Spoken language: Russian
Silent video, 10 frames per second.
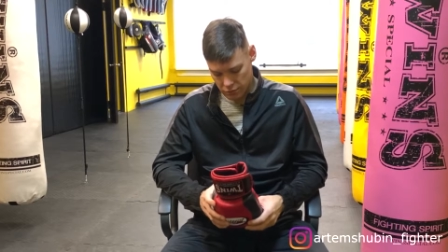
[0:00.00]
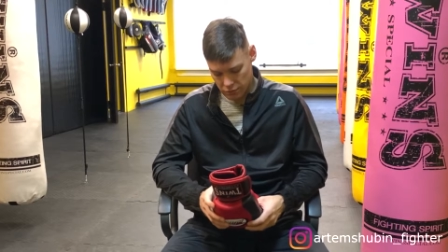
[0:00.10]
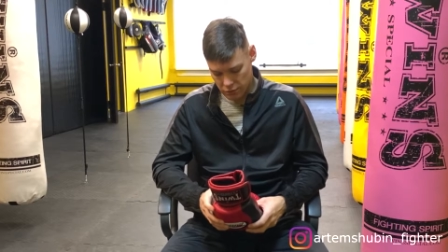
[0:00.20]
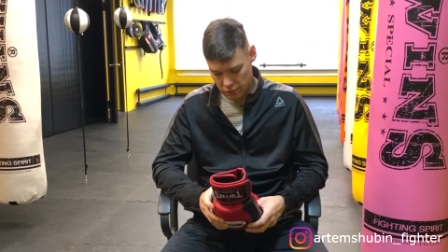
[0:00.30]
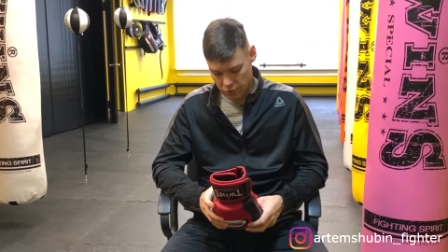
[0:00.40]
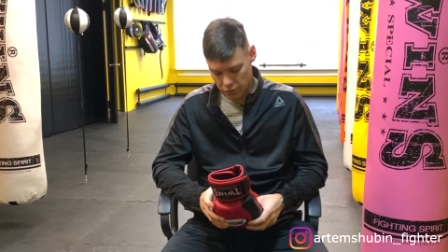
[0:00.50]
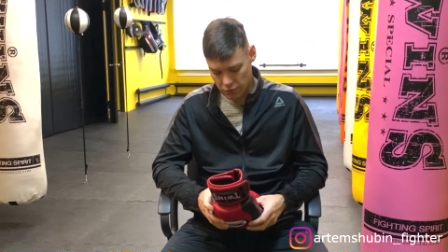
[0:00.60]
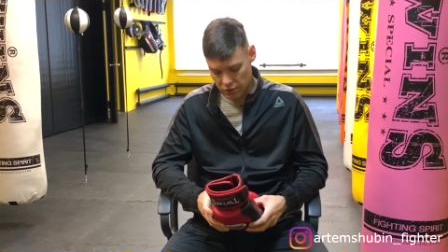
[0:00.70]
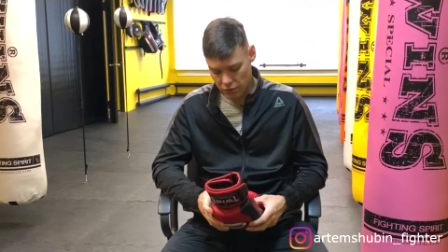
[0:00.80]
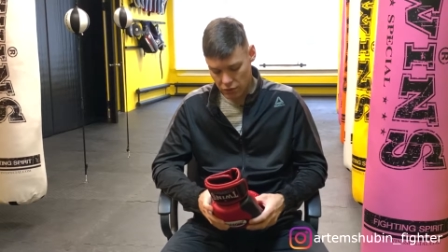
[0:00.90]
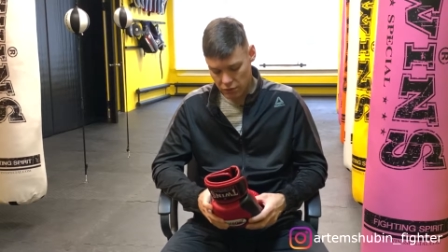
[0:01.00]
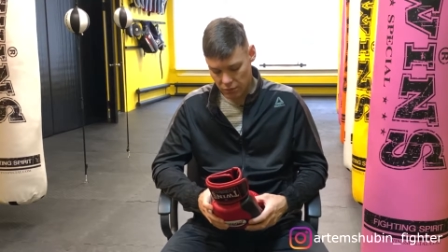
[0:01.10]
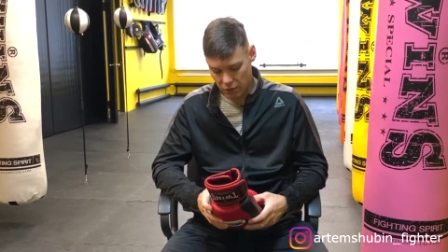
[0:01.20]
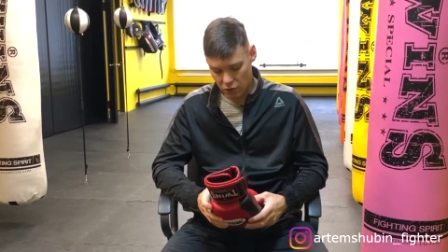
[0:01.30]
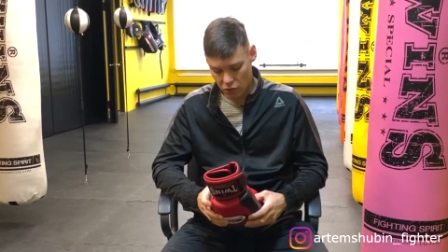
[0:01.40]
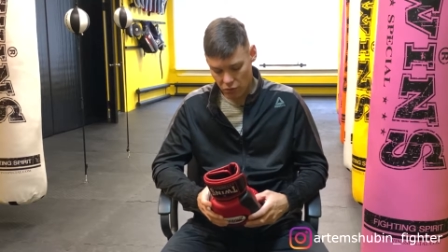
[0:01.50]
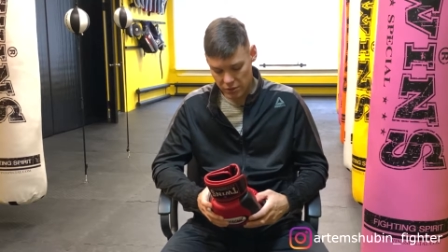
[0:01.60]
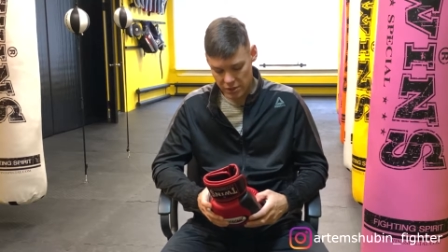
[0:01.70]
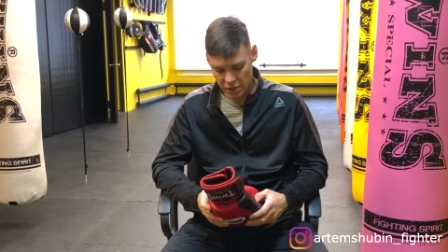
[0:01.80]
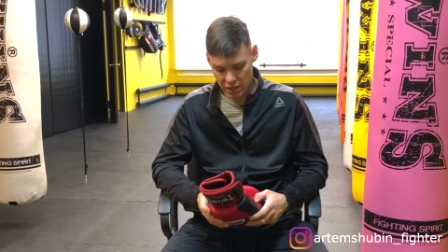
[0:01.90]
из, какого, из какого-то плохого
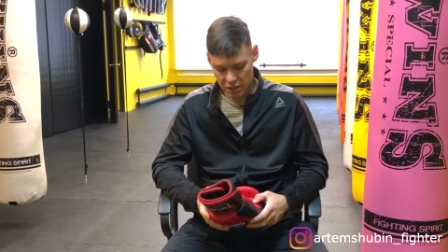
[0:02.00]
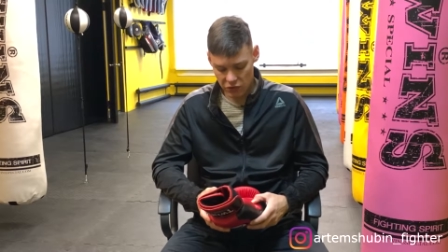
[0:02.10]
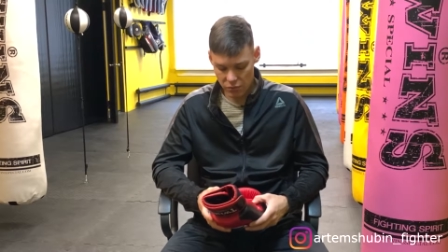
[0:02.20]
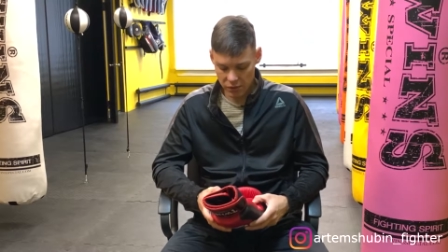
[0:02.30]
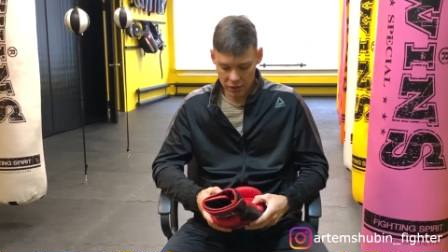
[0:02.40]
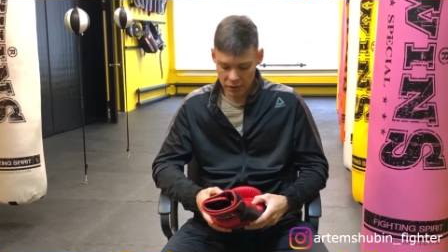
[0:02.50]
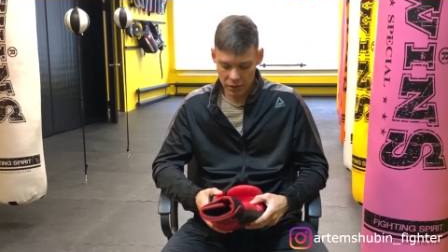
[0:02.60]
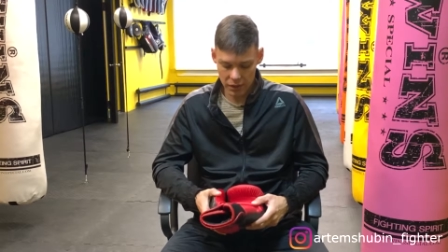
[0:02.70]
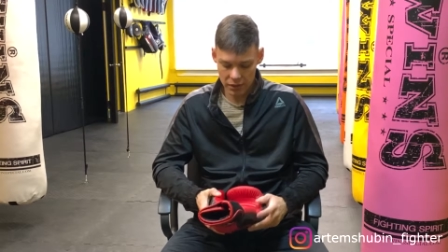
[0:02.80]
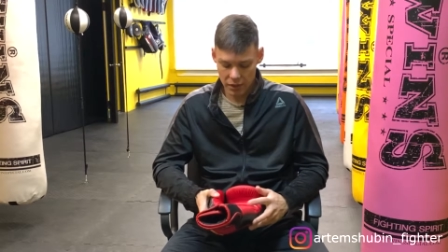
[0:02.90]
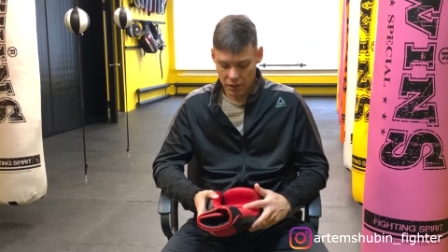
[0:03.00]
материала это выполнено. Нет.